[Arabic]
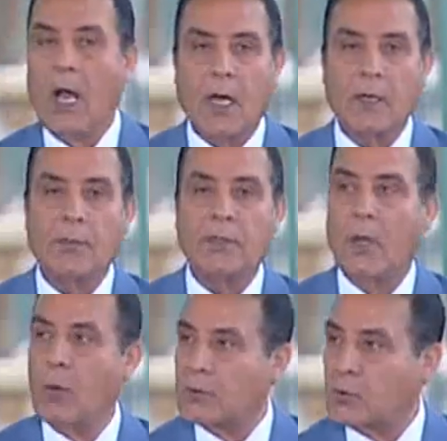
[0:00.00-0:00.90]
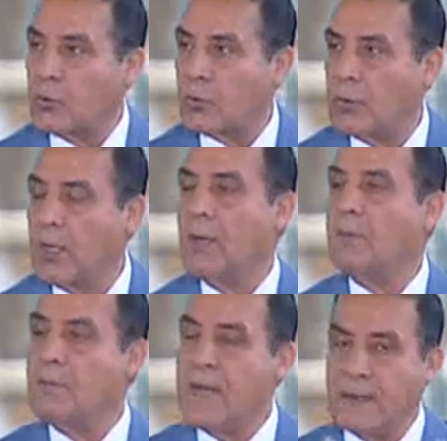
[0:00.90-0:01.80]
حرب توتر
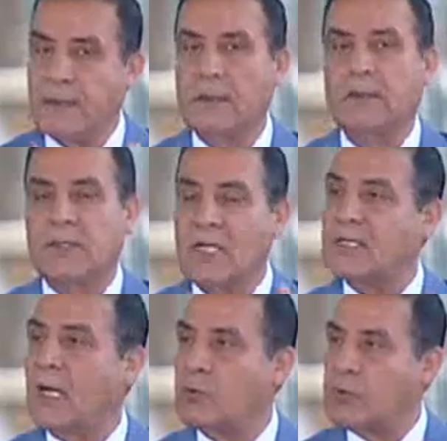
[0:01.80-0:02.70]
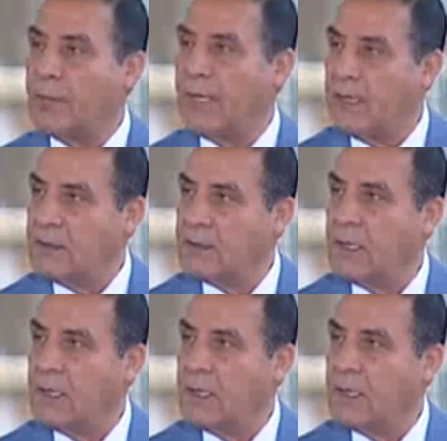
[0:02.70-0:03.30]
من 79